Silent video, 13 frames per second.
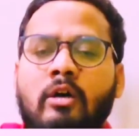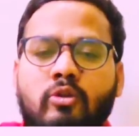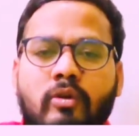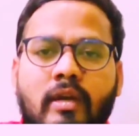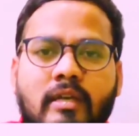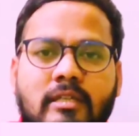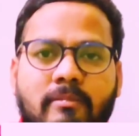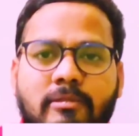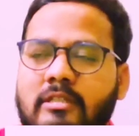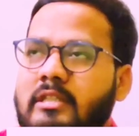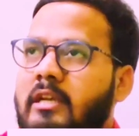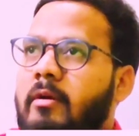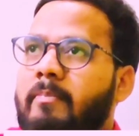तो ये सब
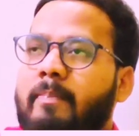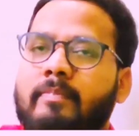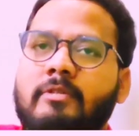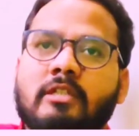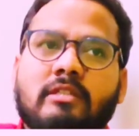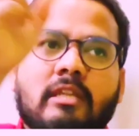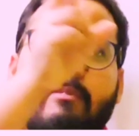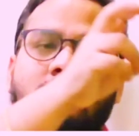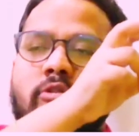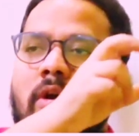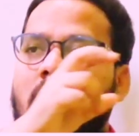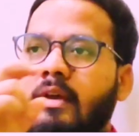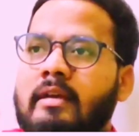जितने भी जितने भी
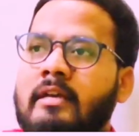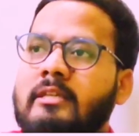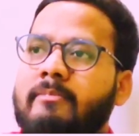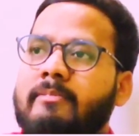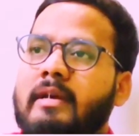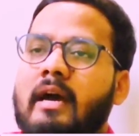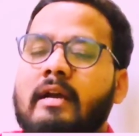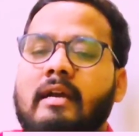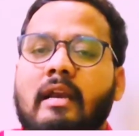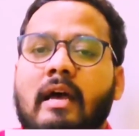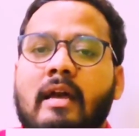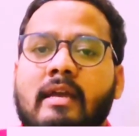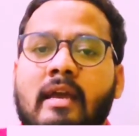जो ये सब क्या है
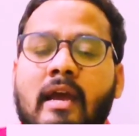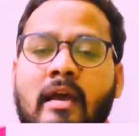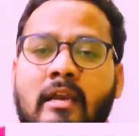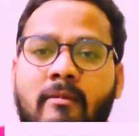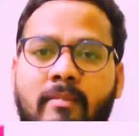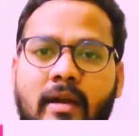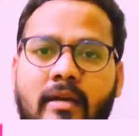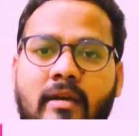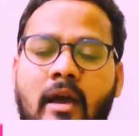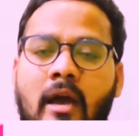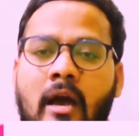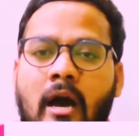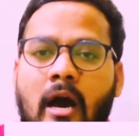कहलाएं क्या एलिमेंट
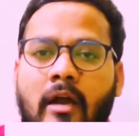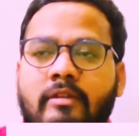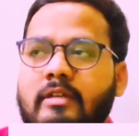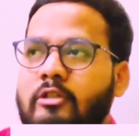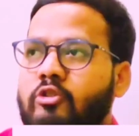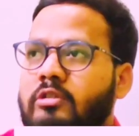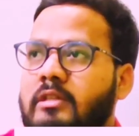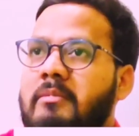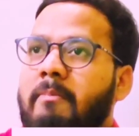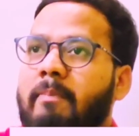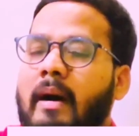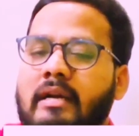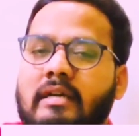और इसके जितने भी
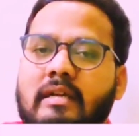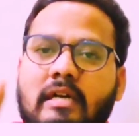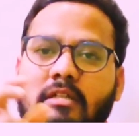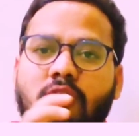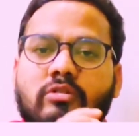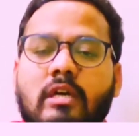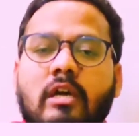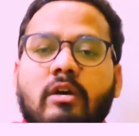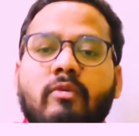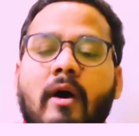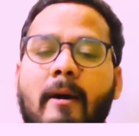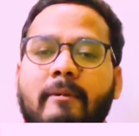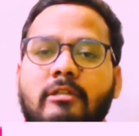पार्टिकल्स होते हैं
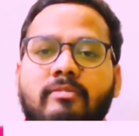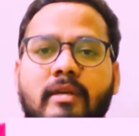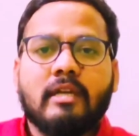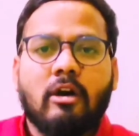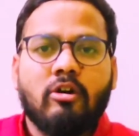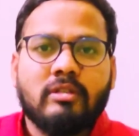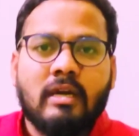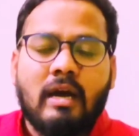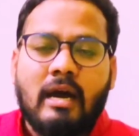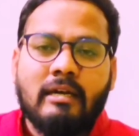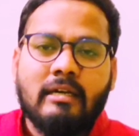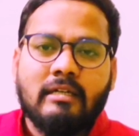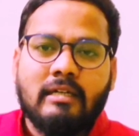वो आपस में क्या होते हैं
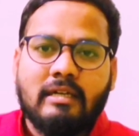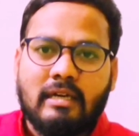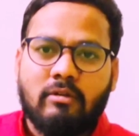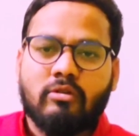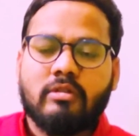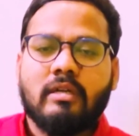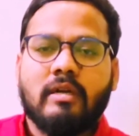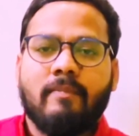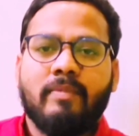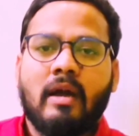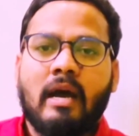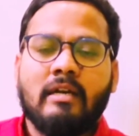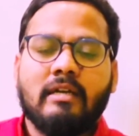आइडेंटिकल होते हैं
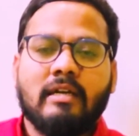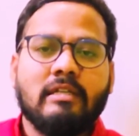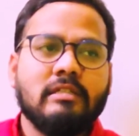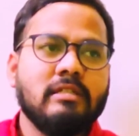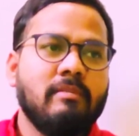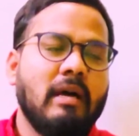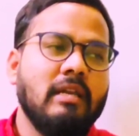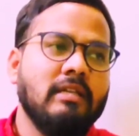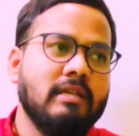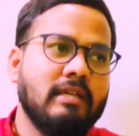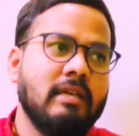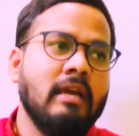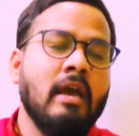आइडेंटिकल जैसे मान
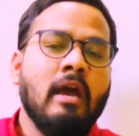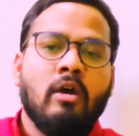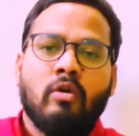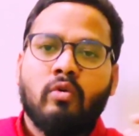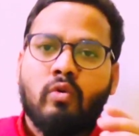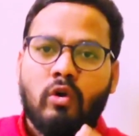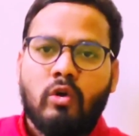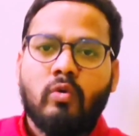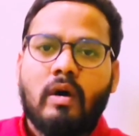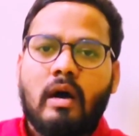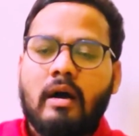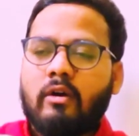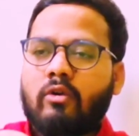लीजिए कि गोल्ड
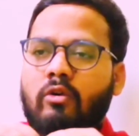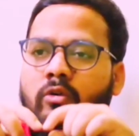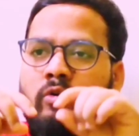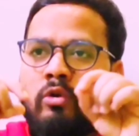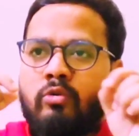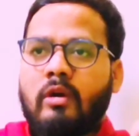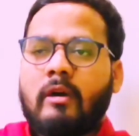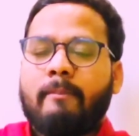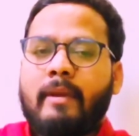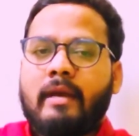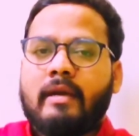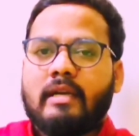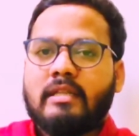हुआ अगर गोल्ड को अगर
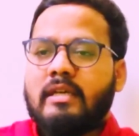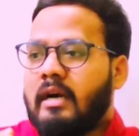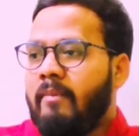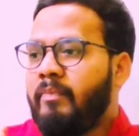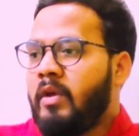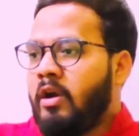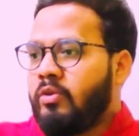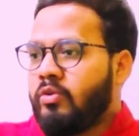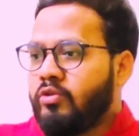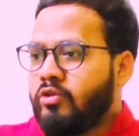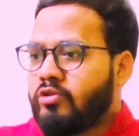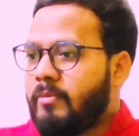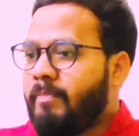ब्रेक कर देगा तो
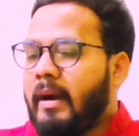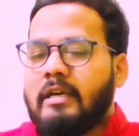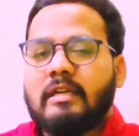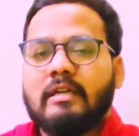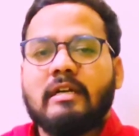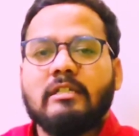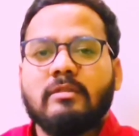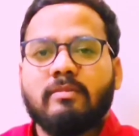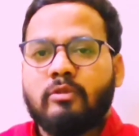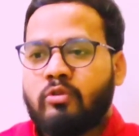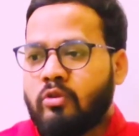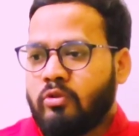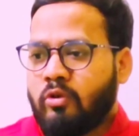जो उसके पार्टिकल्स
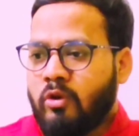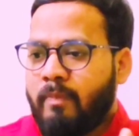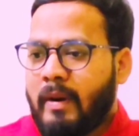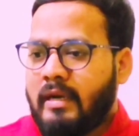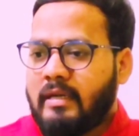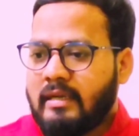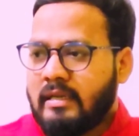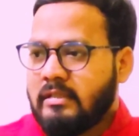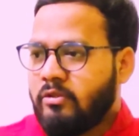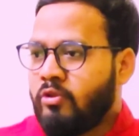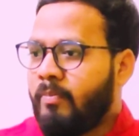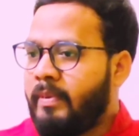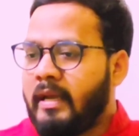जो दोनों पार्टिकल्स
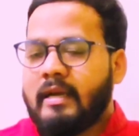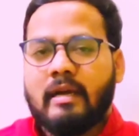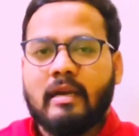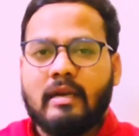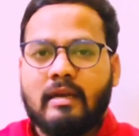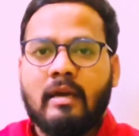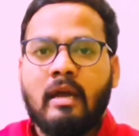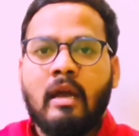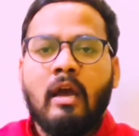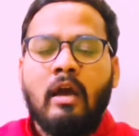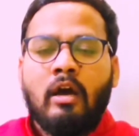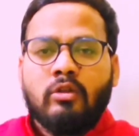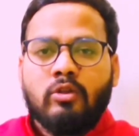जो ब्रेक कर रहे हैं
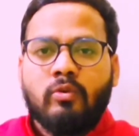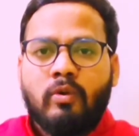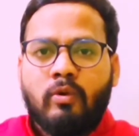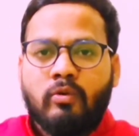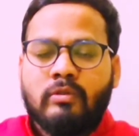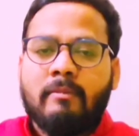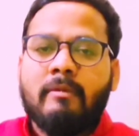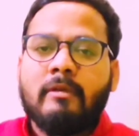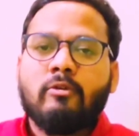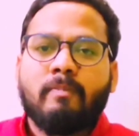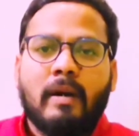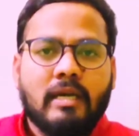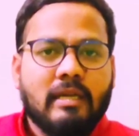तो वो उसके भी जो
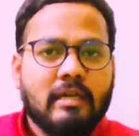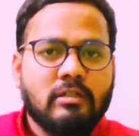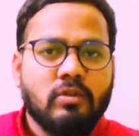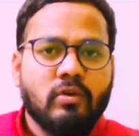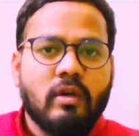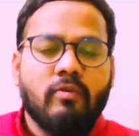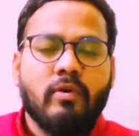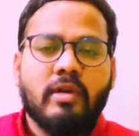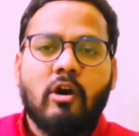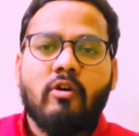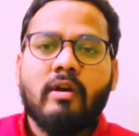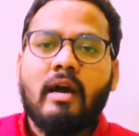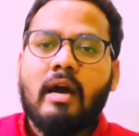पार्टिकल्स होंगे वो क्या
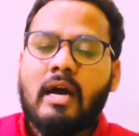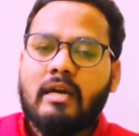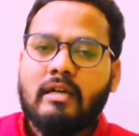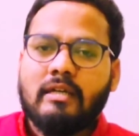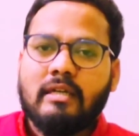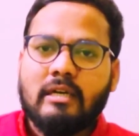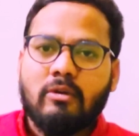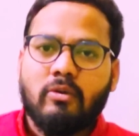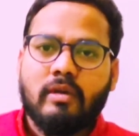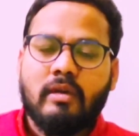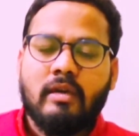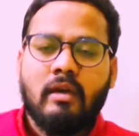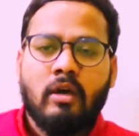होंगे आइडेंटिकल
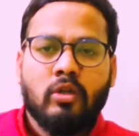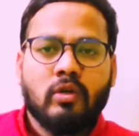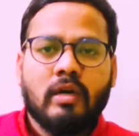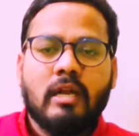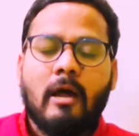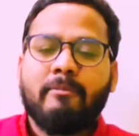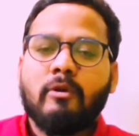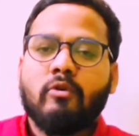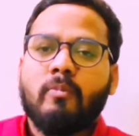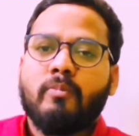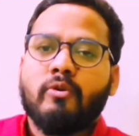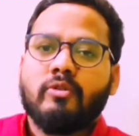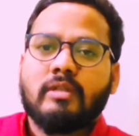होंगे तो अगर आपसे कोई
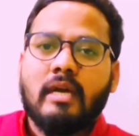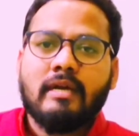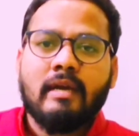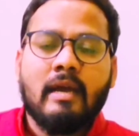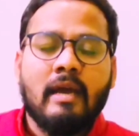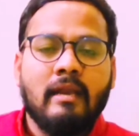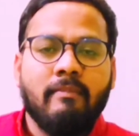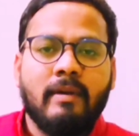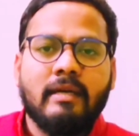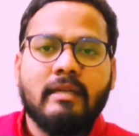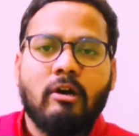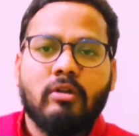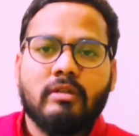पूछता है कि
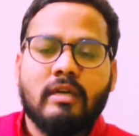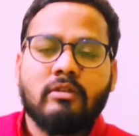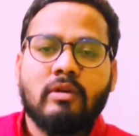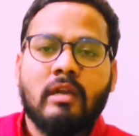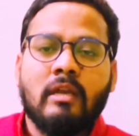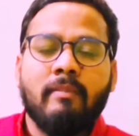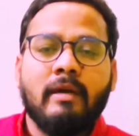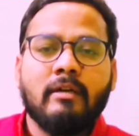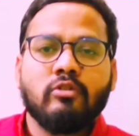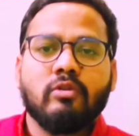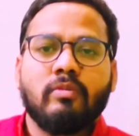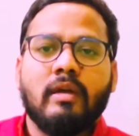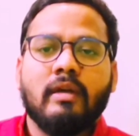एलिमेंट क्या होते हैं तो एलिमेंट
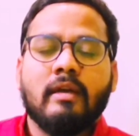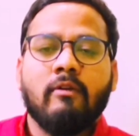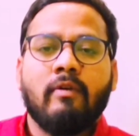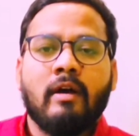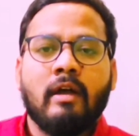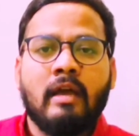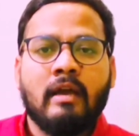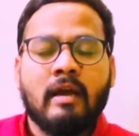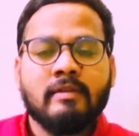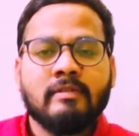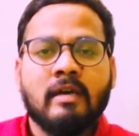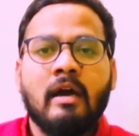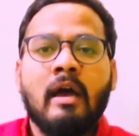किसको बोलेंगे कि एक
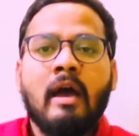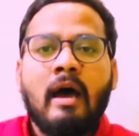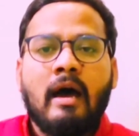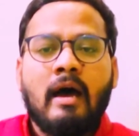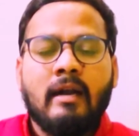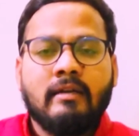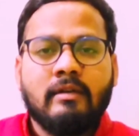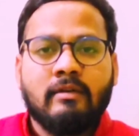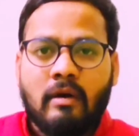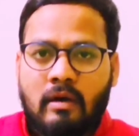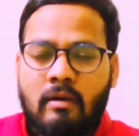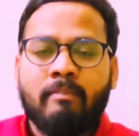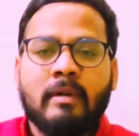ऐसा
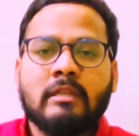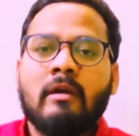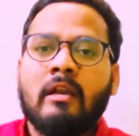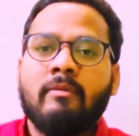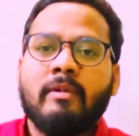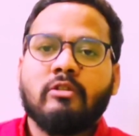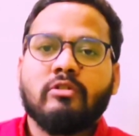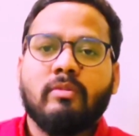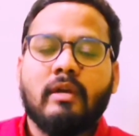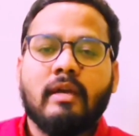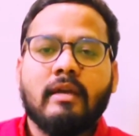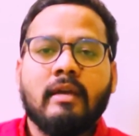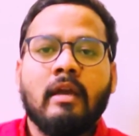मतलब एलिमेंट किसको
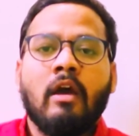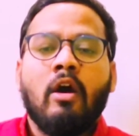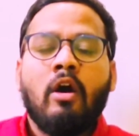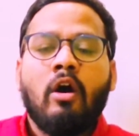बोलेंगे कि